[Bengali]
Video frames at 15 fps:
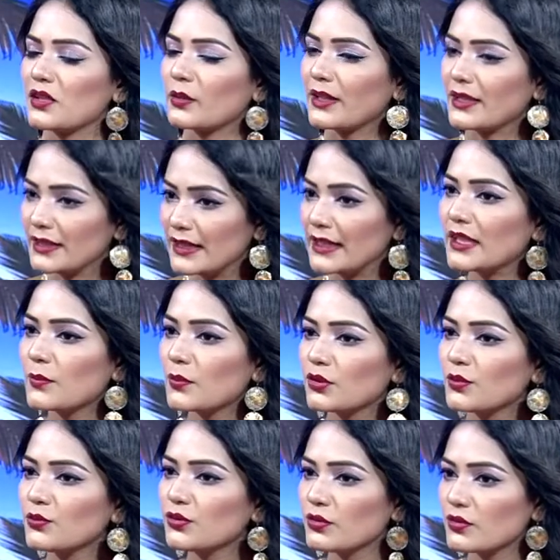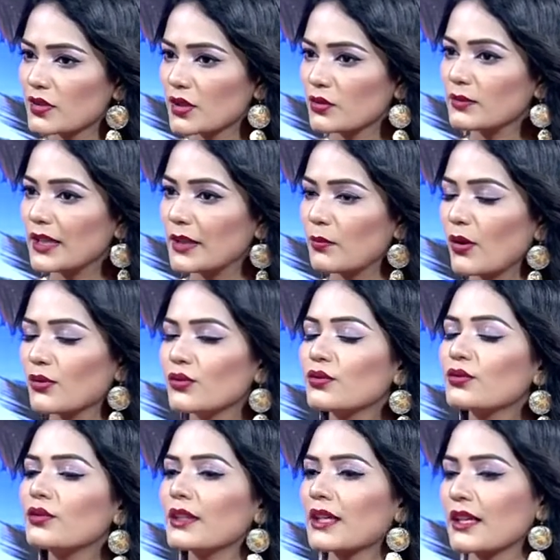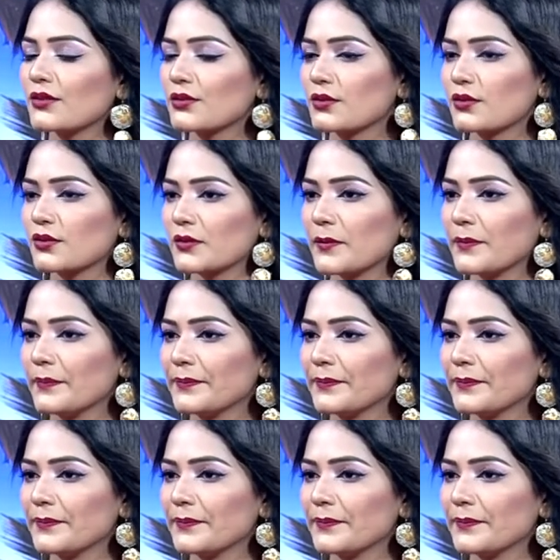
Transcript: ছিল এটা দিয়ে কি প্রথম শুরু যেহেতু দেড় বছর ধরে কাজ করছো